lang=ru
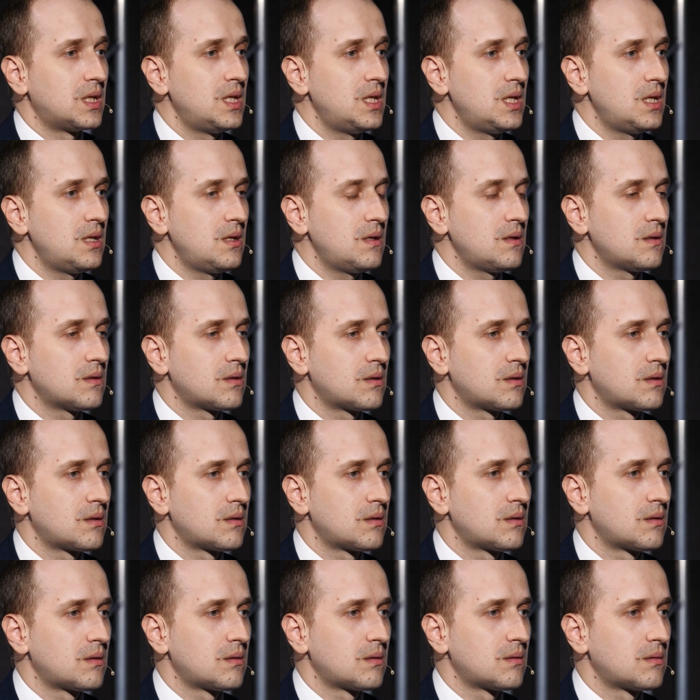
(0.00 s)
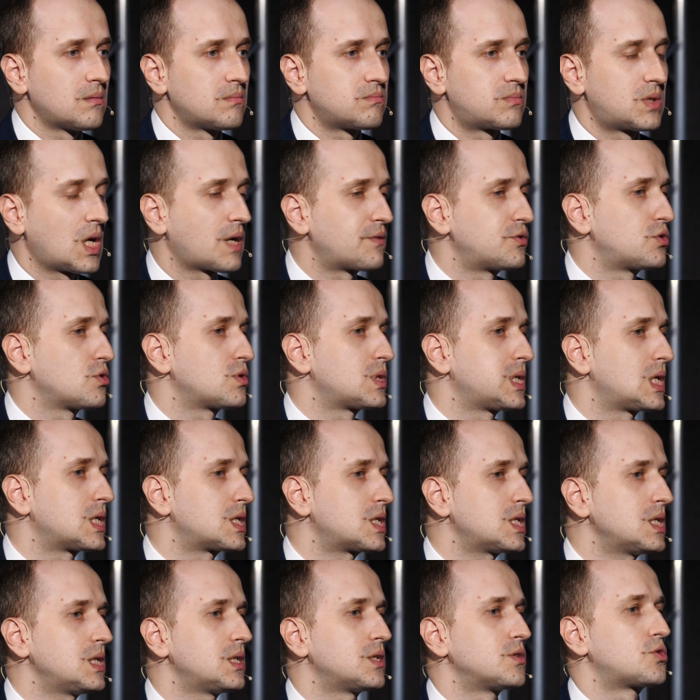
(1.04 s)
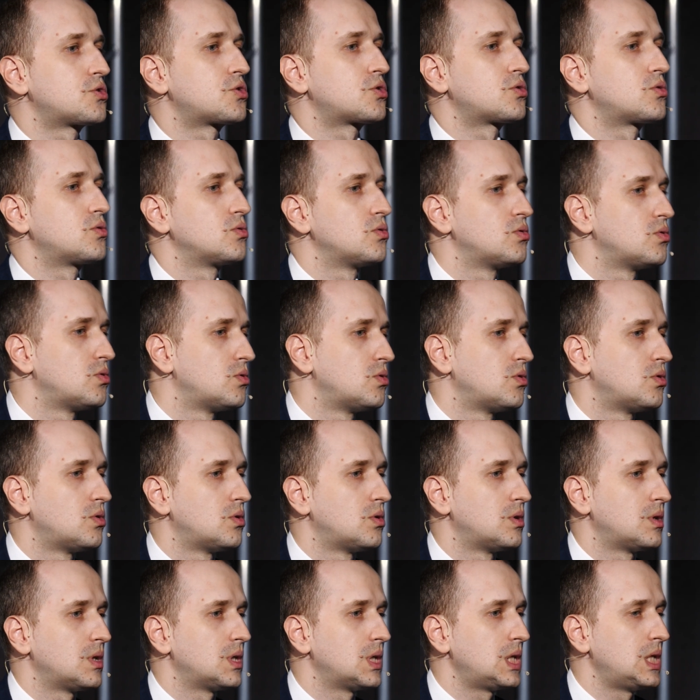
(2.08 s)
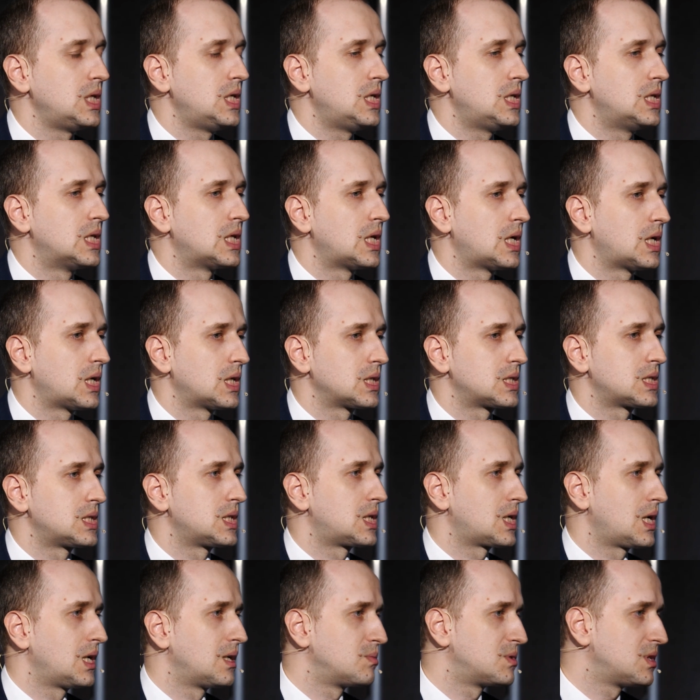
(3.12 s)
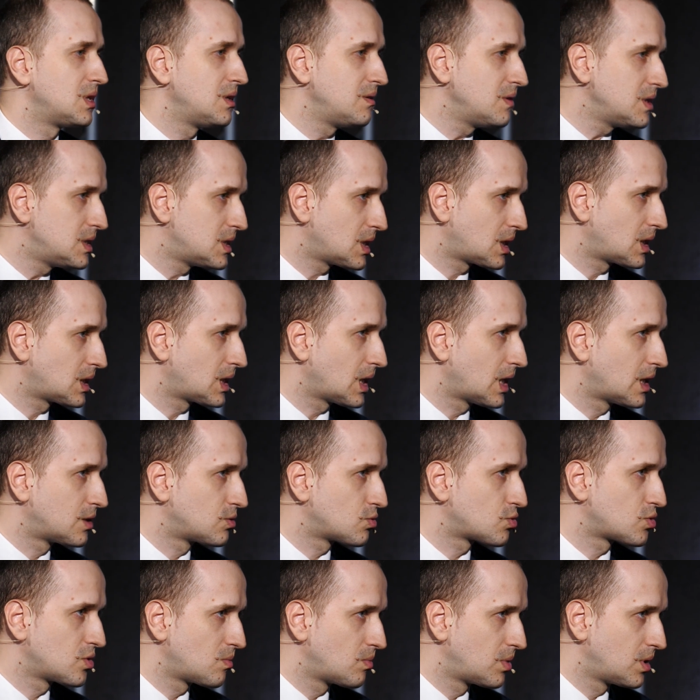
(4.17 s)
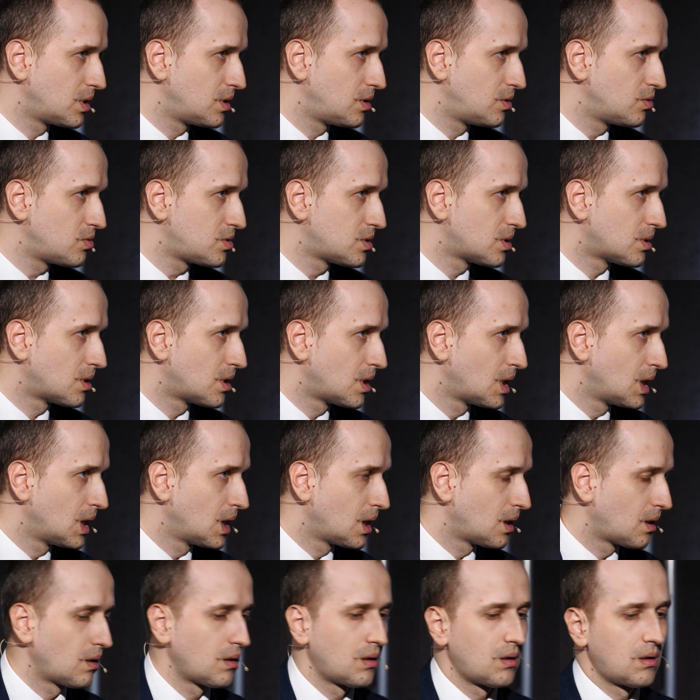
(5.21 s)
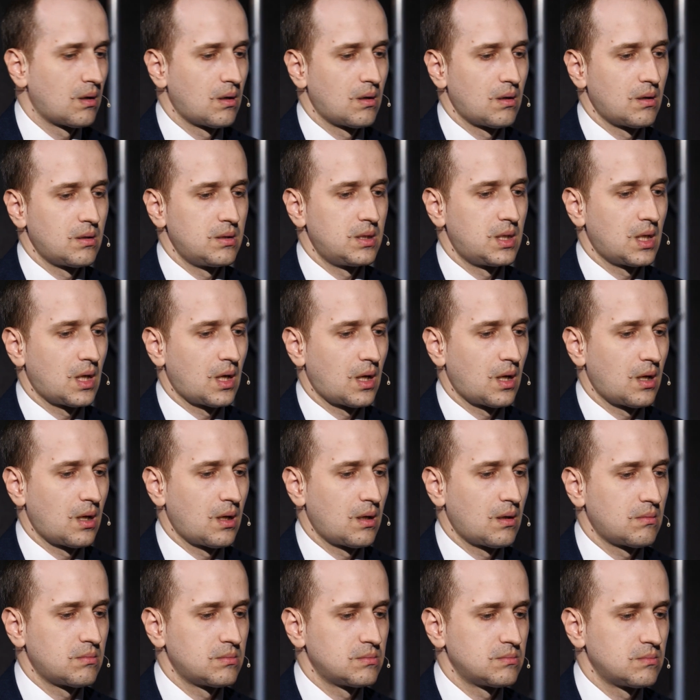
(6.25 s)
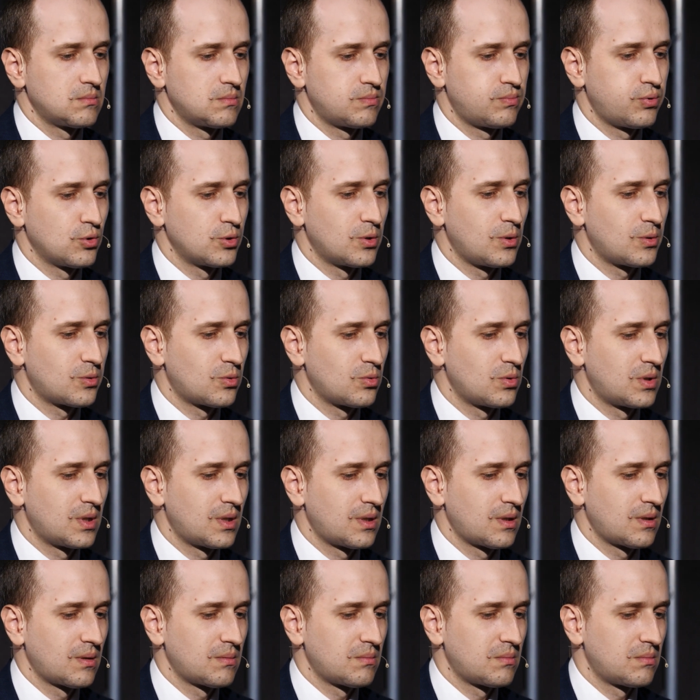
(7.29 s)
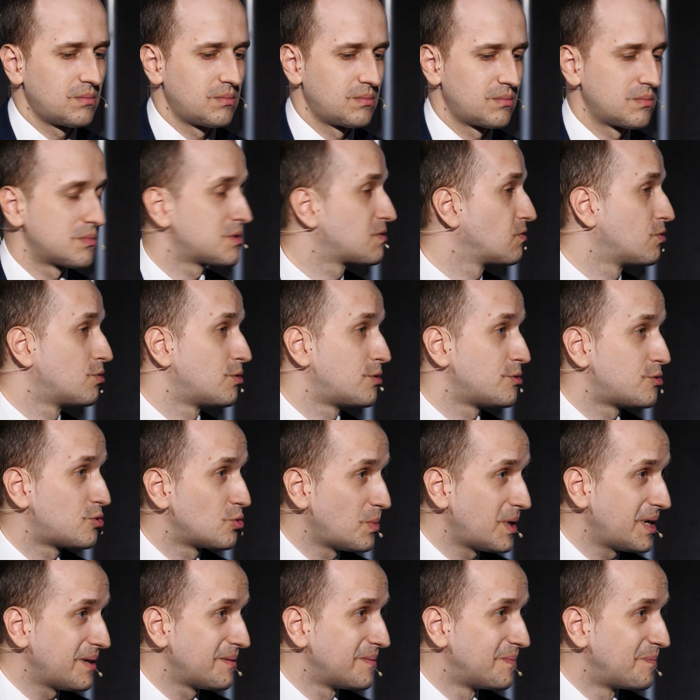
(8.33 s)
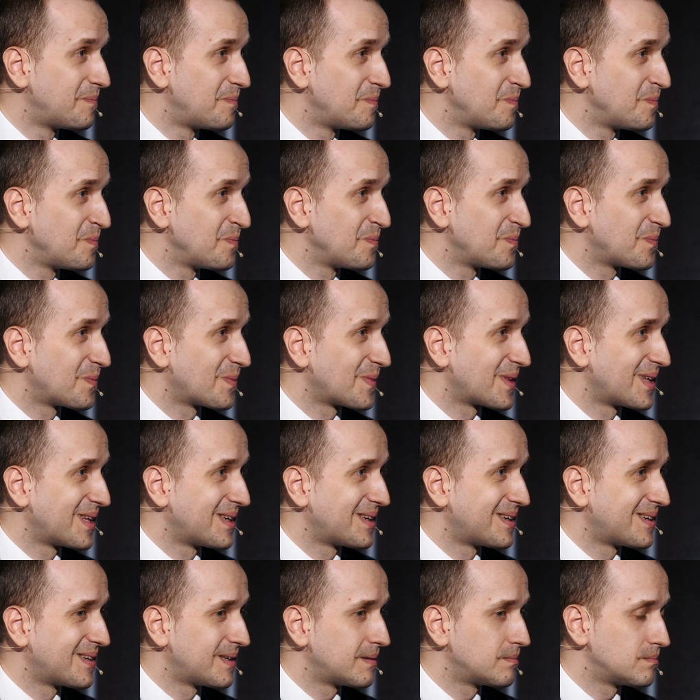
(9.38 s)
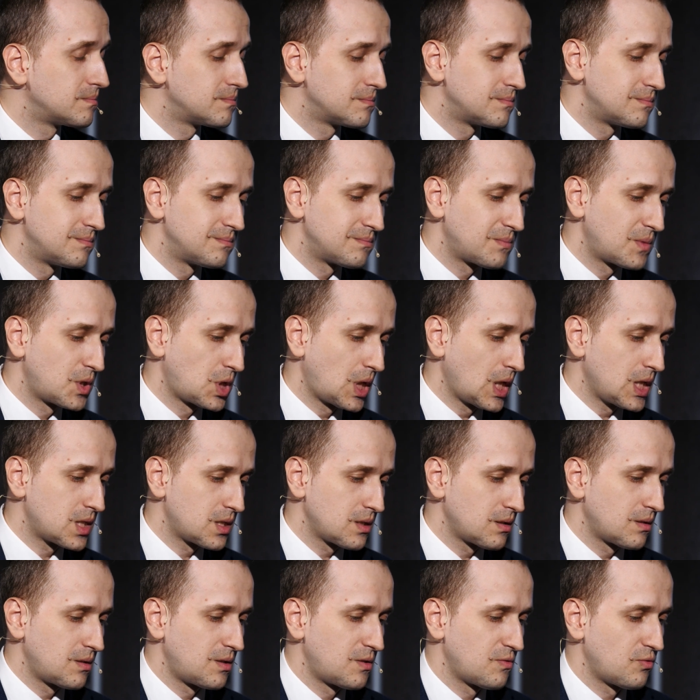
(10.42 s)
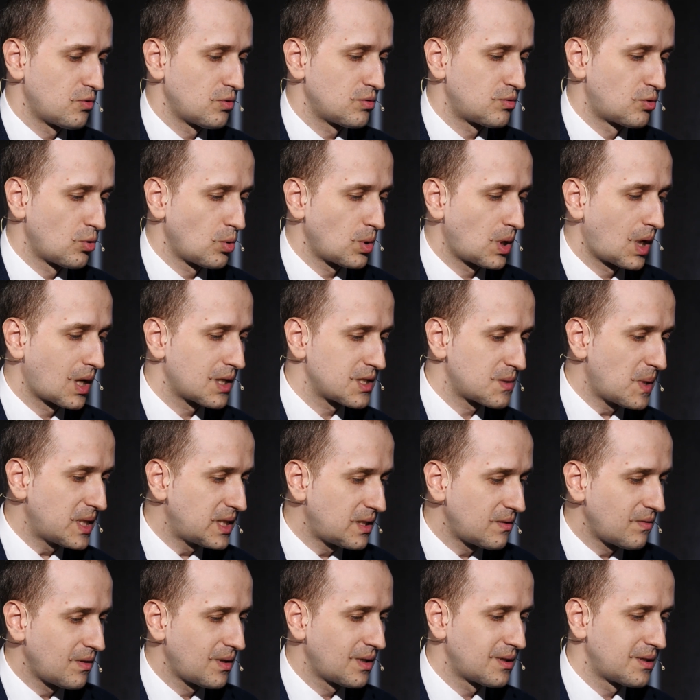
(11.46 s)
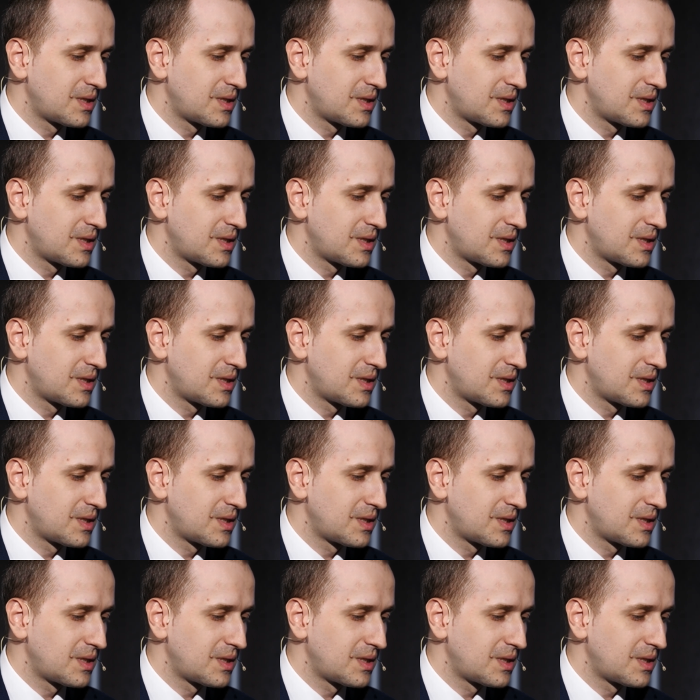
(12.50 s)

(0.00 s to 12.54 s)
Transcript: И э, так все сложилось, что и на центральном телевидении Китая нужны были люди. я подал туда свое резюме. Китайцы его долго рассматривали.